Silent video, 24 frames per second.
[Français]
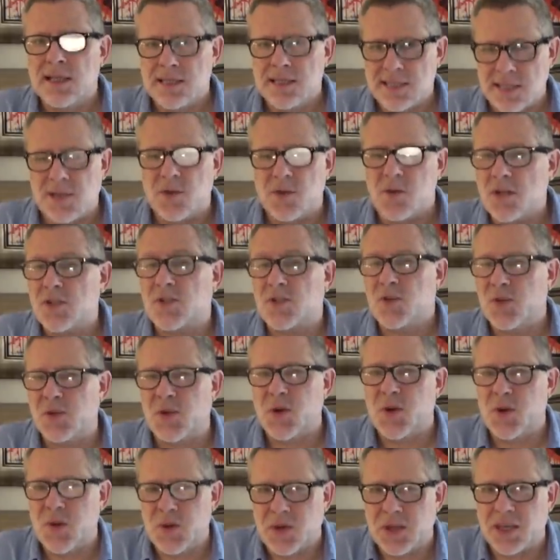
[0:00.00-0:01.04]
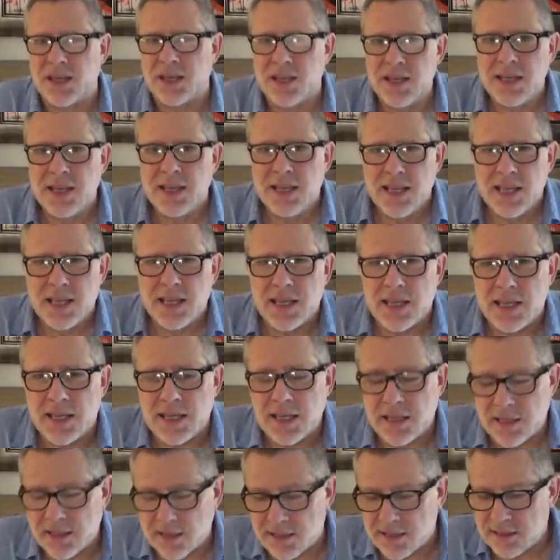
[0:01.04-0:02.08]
C'est quoi ce truc Et,